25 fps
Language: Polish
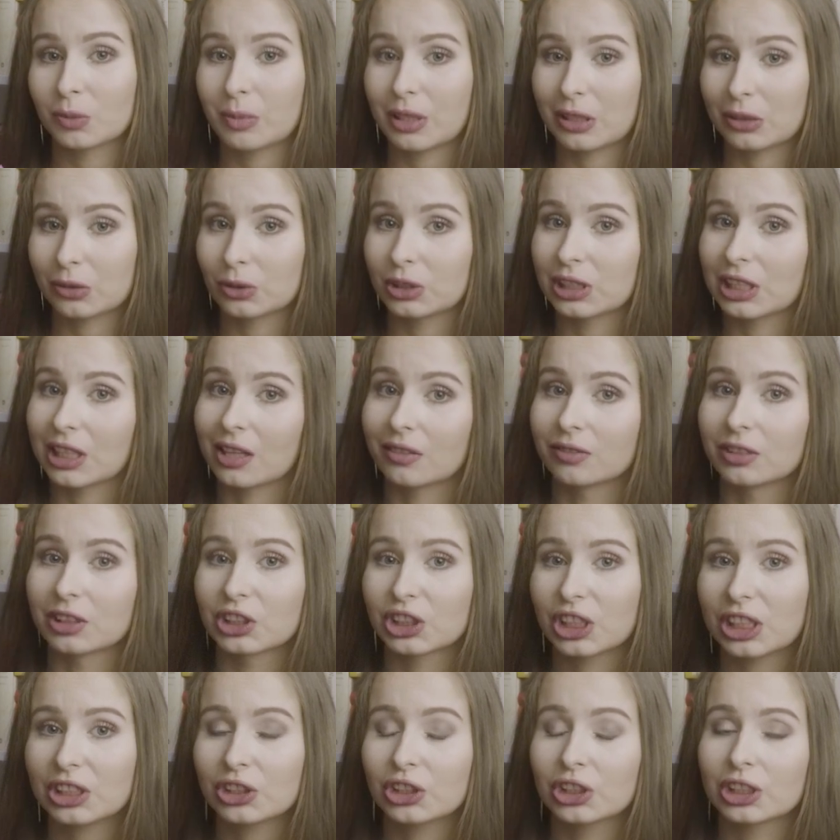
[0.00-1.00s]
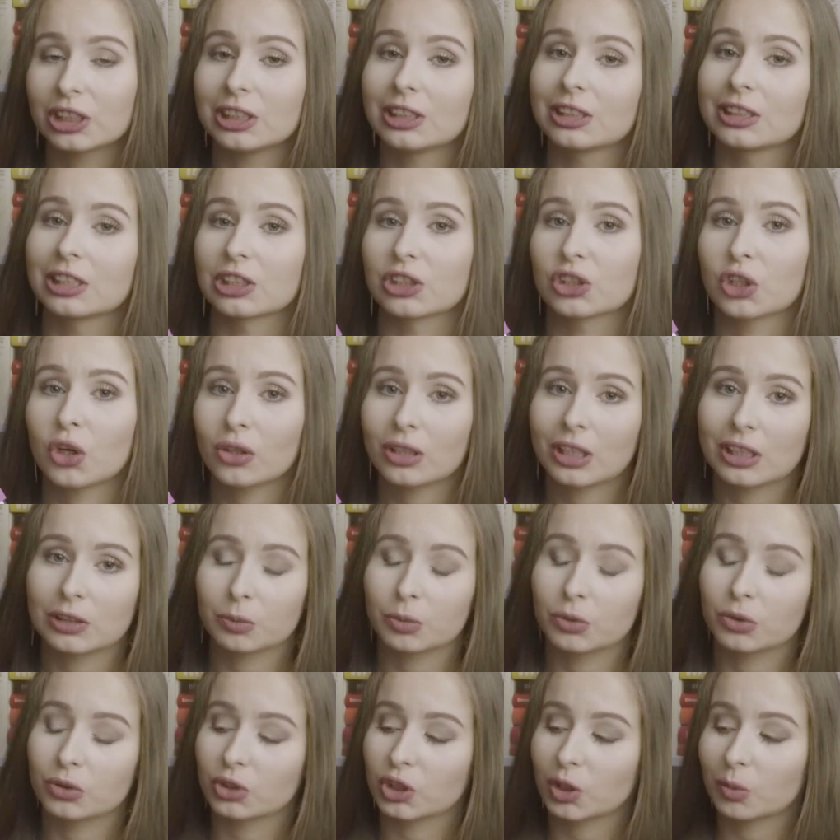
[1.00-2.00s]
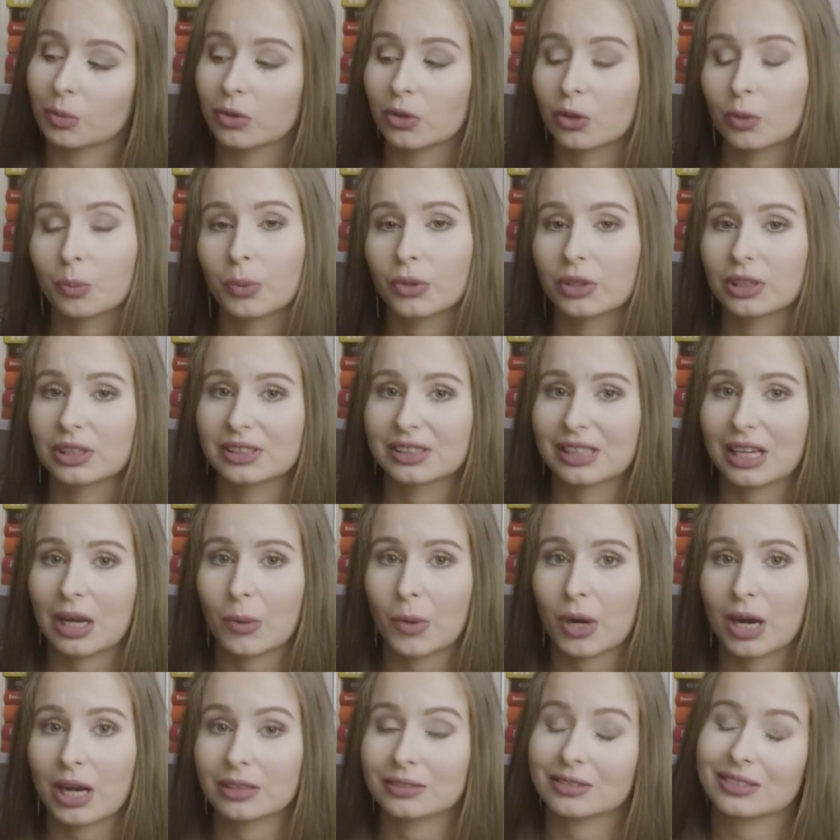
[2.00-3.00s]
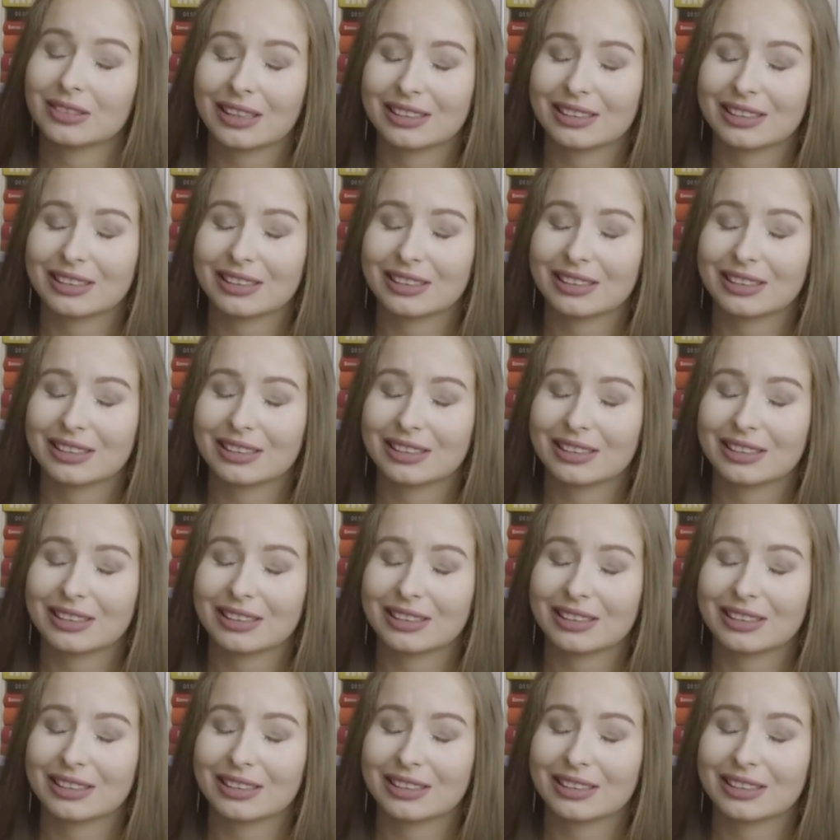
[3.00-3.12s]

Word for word: bardzo ciekawych rzeczy i też Ola z Bookstobą ją polecała,